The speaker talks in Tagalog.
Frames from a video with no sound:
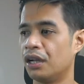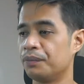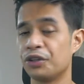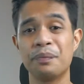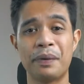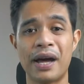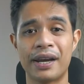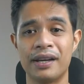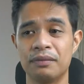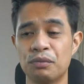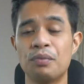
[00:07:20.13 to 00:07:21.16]
niyo yung
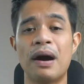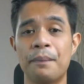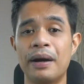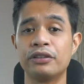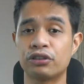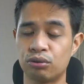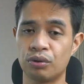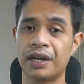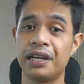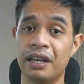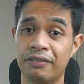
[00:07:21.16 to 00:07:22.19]
parang bumaba yung
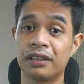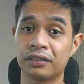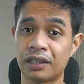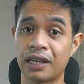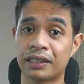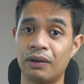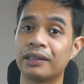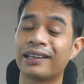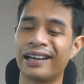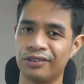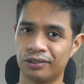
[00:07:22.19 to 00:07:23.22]
sugar level ko sa katawan,
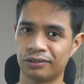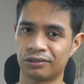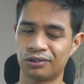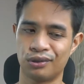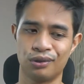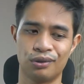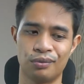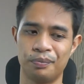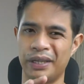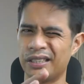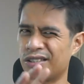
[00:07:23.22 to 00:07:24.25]
ganun. So,
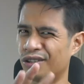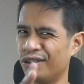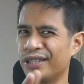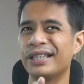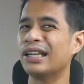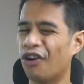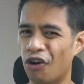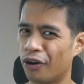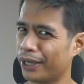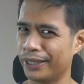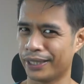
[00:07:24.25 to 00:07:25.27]
medyo hindi
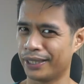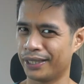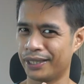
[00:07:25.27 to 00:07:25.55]
okay eh.